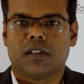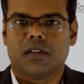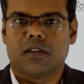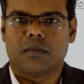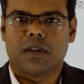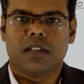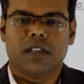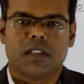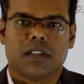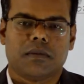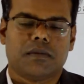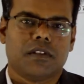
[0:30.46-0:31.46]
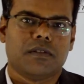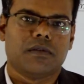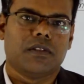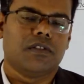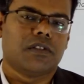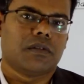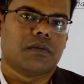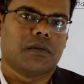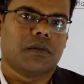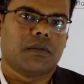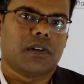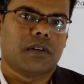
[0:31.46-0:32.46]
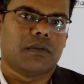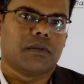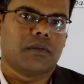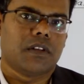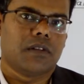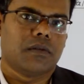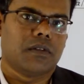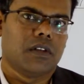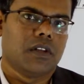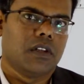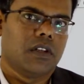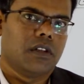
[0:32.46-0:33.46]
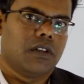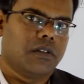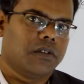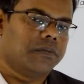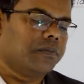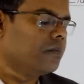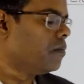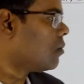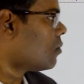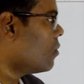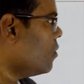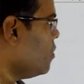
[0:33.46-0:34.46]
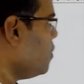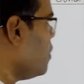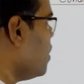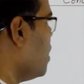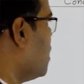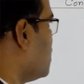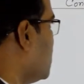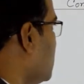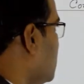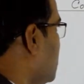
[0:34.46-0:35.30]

কমা দিয়ে তারপরে ফিউচার ফর্মের ভার আমরা নেব তো সেই